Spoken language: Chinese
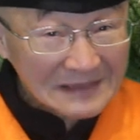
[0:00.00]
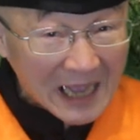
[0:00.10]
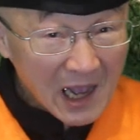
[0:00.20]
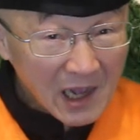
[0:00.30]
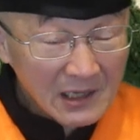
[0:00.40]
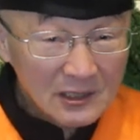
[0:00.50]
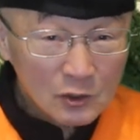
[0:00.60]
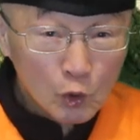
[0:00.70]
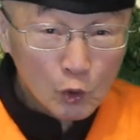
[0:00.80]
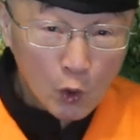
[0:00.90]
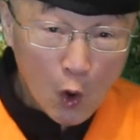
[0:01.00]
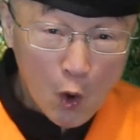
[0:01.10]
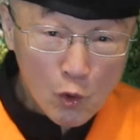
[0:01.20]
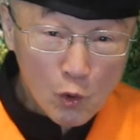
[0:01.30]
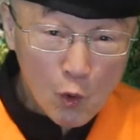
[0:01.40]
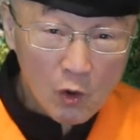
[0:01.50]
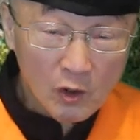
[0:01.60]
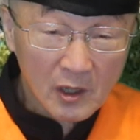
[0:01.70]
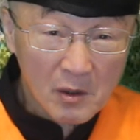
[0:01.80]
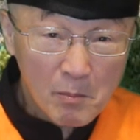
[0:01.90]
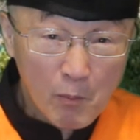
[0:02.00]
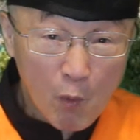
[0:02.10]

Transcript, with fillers: 他。通过了